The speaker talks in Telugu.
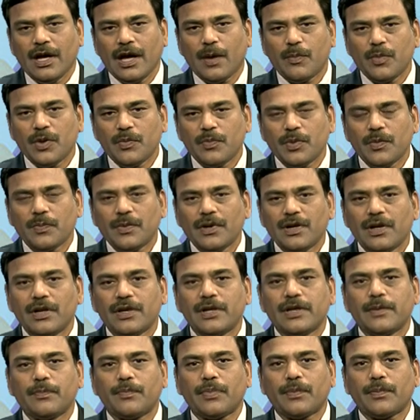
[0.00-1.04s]
ఆ పిప్పి
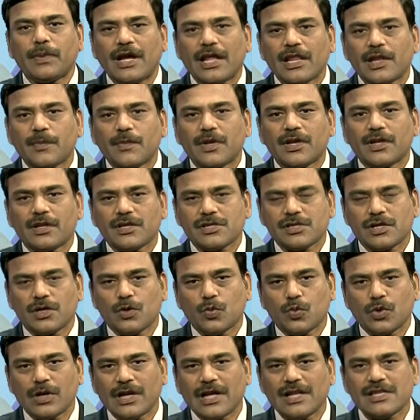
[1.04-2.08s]
పళ్ళని ప్రాథమిక దశలో
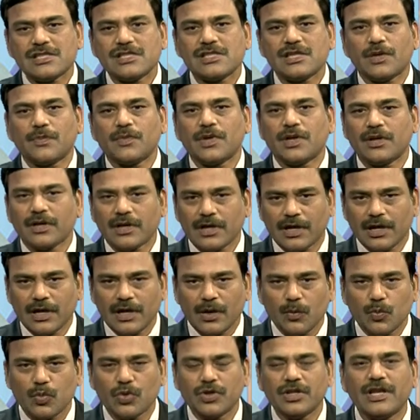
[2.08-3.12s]
ఉండాల్సిన సమయం
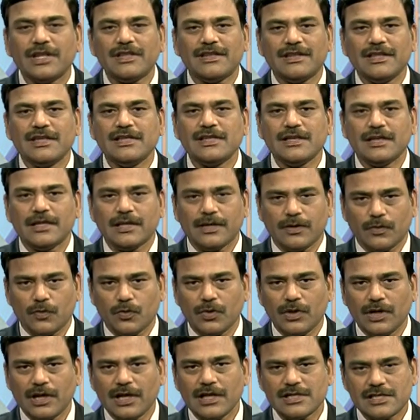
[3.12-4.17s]
కన్నా ముందే తీ
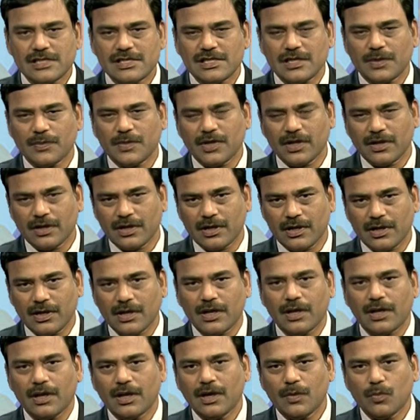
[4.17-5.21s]
ఉండాల్సిన సమయం
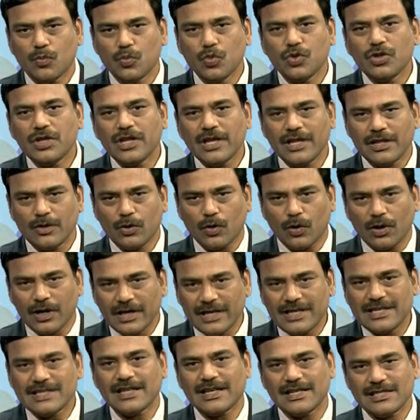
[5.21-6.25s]
కన్నా ముందే
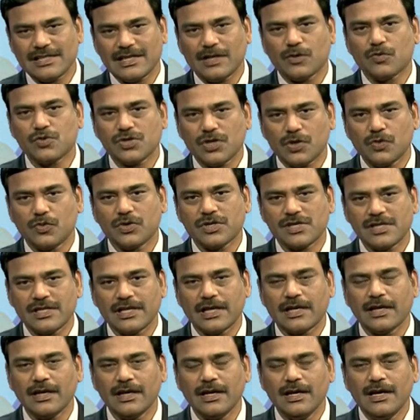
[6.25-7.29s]
తొలగించాల్సిన అవసరం
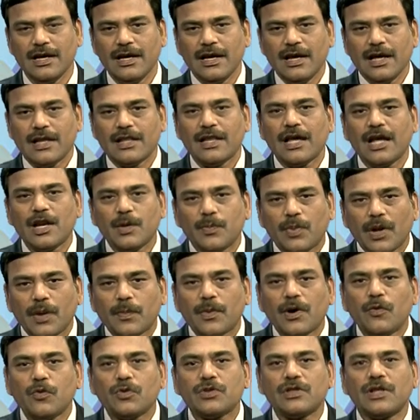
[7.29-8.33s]
వస్తే దాని
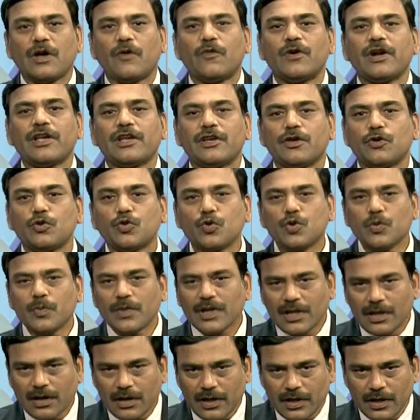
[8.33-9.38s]
ప్రభావం దవడ ఎదుగు
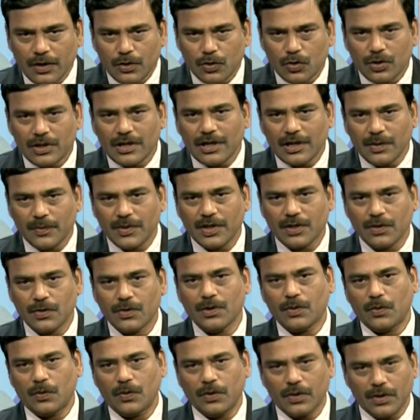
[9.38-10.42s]
మీద ఎదుగుదల మీద
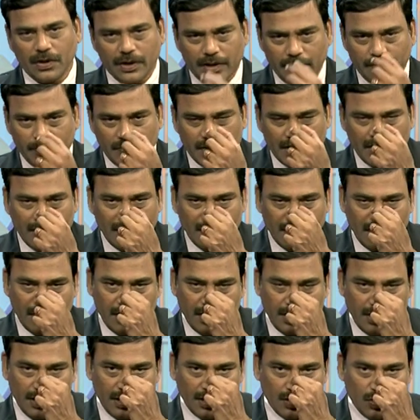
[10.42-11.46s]
కూడా ఉంటుంది
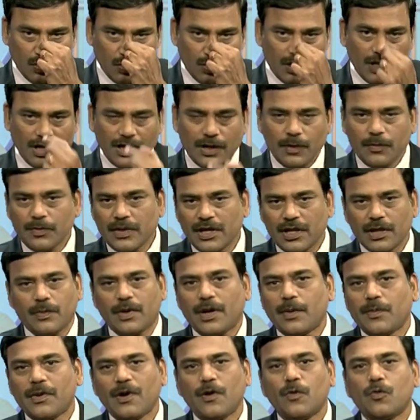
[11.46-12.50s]
ఈ ఎదుగుదల మీద
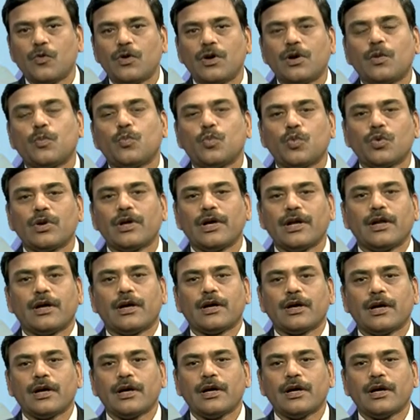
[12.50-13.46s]
ప్రభావం ఉండటం మూలన